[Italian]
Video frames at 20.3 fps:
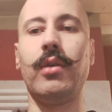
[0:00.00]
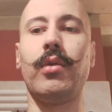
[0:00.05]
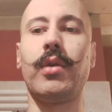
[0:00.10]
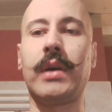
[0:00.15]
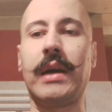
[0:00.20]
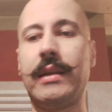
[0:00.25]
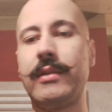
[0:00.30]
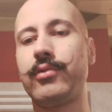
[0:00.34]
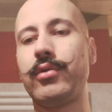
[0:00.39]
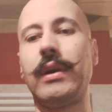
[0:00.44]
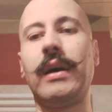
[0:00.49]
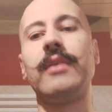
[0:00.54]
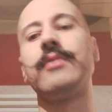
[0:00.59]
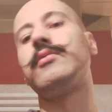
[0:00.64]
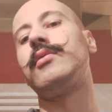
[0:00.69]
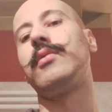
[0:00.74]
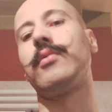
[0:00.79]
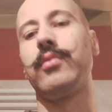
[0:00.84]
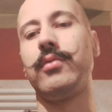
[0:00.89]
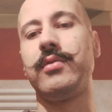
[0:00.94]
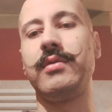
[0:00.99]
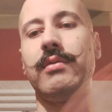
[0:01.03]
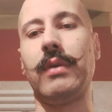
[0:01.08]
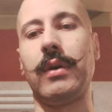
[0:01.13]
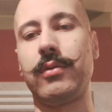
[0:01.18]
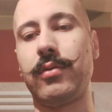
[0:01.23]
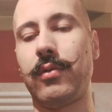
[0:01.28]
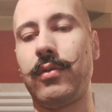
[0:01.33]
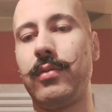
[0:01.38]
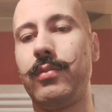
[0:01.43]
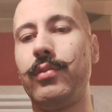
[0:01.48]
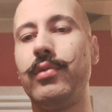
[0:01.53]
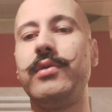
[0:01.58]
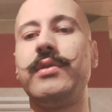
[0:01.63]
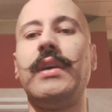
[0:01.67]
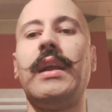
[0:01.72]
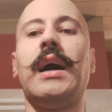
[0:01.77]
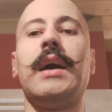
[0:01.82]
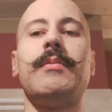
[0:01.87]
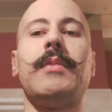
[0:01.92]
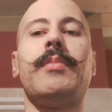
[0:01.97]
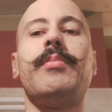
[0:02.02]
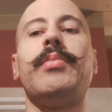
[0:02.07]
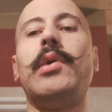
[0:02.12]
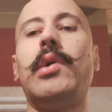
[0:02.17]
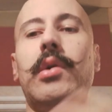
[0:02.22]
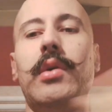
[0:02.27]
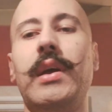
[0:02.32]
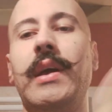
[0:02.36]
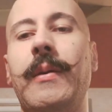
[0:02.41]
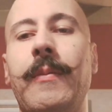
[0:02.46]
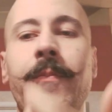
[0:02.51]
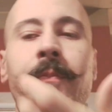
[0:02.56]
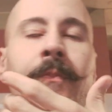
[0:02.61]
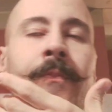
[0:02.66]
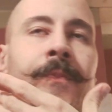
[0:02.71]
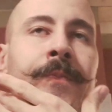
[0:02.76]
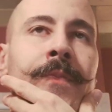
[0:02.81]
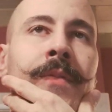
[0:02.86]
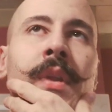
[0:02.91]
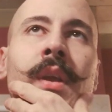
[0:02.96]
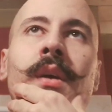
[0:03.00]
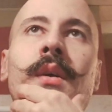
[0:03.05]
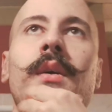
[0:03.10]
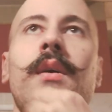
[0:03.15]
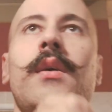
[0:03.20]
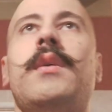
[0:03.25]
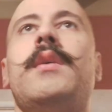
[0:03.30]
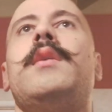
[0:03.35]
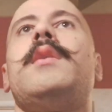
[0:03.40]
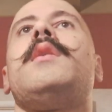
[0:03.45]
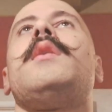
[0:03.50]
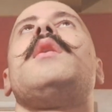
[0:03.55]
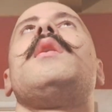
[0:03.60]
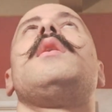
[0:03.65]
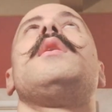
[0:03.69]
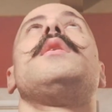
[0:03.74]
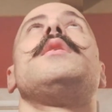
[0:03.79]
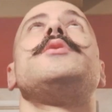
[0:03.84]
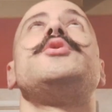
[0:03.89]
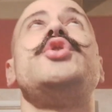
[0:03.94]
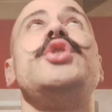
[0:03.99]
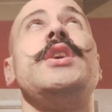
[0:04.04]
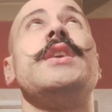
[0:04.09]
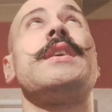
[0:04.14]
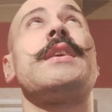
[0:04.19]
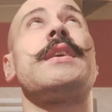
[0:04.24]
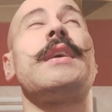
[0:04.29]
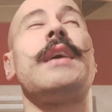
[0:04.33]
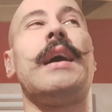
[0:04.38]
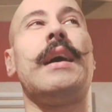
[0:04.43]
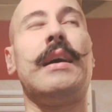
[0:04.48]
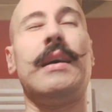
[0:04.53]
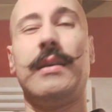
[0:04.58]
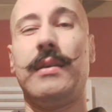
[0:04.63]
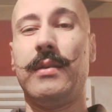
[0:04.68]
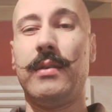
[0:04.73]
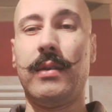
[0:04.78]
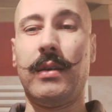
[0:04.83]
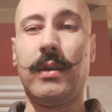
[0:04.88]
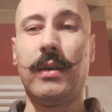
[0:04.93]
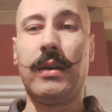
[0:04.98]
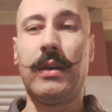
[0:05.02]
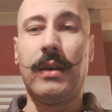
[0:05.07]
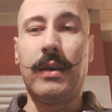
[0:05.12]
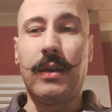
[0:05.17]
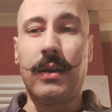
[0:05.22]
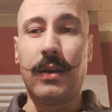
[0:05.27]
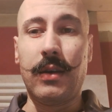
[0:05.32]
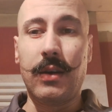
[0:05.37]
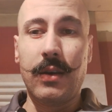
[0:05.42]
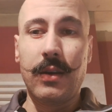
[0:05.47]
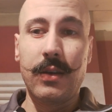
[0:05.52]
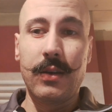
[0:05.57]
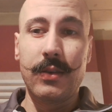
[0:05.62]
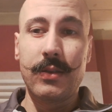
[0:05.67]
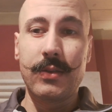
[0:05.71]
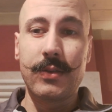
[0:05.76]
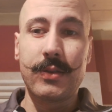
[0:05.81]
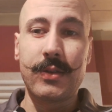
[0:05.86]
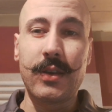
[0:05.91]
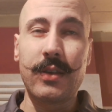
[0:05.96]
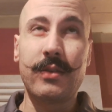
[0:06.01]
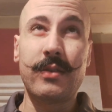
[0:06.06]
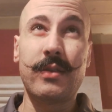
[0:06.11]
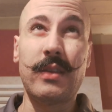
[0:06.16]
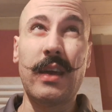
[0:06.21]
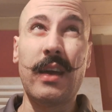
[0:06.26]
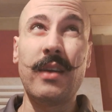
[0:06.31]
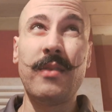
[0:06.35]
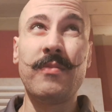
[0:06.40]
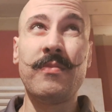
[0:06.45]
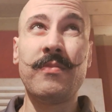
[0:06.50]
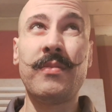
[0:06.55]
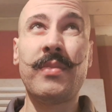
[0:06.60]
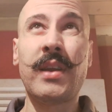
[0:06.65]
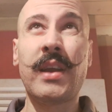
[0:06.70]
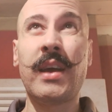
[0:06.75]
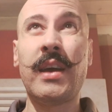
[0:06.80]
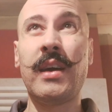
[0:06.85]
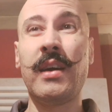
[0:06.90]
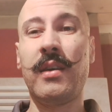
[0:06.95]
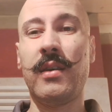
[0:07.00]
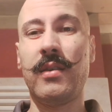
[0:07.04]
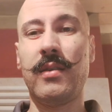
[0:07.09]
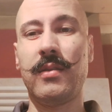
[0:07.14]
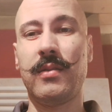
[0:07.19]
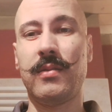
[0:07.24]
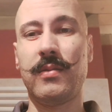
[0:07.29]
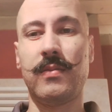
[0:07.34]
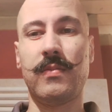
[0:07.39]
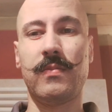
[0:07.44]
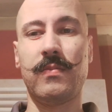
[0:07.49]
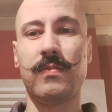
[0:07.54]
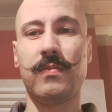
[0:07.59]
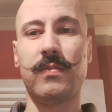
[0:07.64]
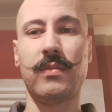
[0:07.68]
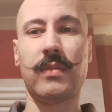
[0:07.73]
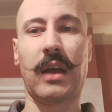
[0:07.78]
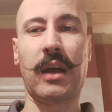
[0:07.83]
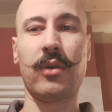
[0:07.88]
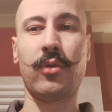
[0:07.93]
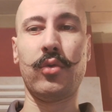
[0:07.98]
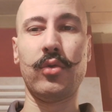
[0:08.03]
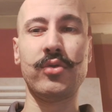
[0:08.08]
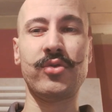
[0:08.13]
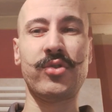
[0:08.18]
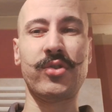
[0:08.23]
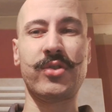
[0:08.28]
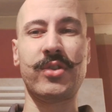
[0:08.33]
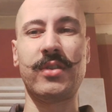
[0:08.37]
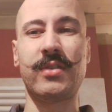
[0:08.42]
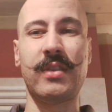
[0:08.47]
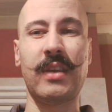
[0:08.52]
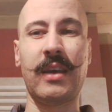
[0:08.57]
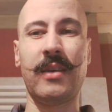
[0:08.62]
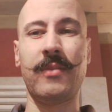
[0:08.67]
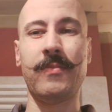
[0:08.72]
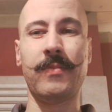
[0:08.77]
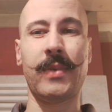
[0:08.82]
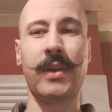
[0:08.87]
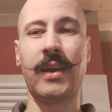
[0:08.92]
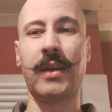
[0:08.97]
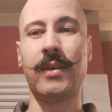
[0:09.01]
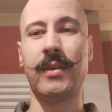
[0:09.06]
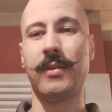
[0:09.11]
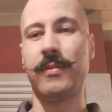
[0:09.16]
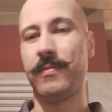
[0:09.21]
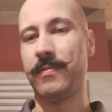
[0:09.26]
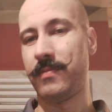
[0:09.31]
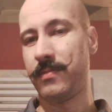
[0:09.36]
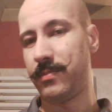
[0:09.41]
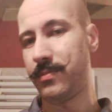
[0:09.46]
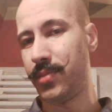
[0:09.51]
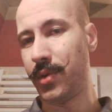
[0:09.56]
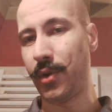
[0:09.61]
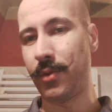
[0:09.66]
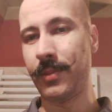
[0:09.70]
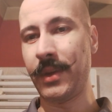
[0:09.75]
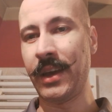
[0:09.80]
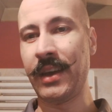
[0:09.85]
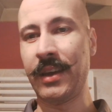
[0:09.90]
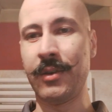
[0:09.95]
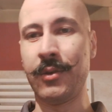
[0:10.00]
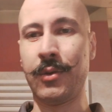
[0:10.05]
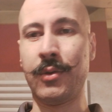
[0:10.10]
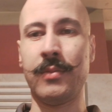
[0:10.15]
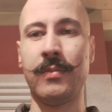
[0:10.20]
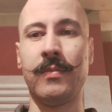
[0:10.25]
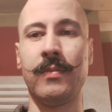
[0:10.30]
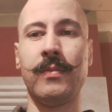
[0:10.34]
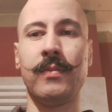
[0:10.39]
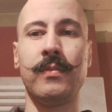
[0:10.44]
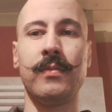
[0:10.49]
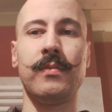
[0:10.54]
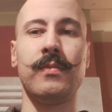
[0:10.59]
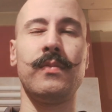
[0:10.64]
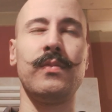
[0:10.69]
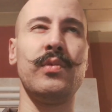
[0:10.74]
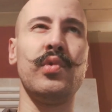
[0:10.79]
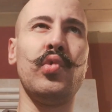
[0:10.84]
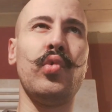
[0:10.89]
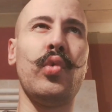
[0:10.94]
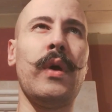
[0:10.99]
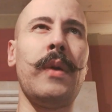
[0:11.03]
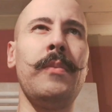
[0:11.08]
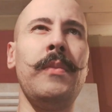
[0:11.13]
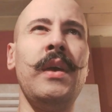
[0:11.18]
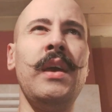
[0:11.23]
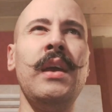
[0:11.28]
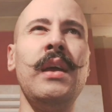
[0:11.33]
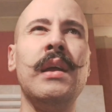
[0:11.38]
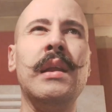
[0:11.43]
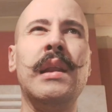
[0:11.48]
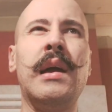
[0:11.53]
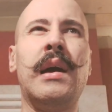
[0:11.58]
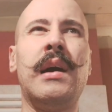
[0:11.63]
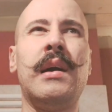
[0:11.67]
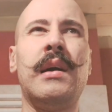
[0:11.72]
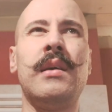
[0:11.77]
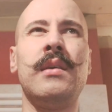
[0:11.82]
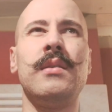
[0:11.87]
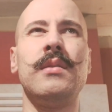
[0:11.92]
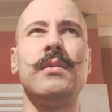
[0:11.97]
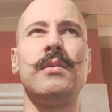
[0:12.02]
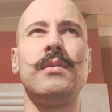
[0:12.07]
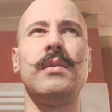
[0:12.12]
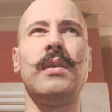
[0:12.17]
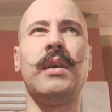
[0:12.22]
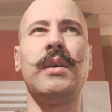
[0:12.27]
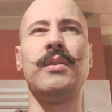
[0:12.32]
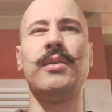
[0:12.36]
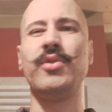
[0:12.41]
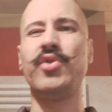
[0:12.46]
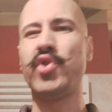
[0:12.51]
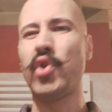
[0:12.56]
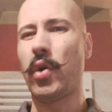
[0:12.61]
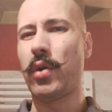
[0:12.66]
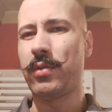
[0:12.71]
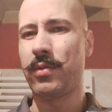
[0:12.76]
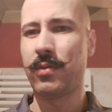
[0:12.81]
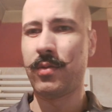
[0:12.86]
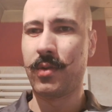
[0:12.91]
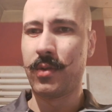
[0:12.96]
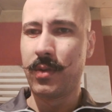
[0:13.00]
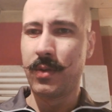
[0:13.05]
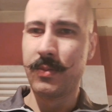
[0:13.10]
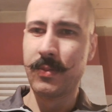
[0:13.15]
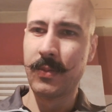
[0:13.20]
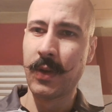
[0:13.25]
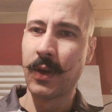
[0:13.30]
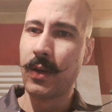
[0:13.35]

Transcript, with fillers: eh, l'ho accantonato e ho continuato col multirama. Poi, circa eh, settembre, agosto-settembre più o meno 2018,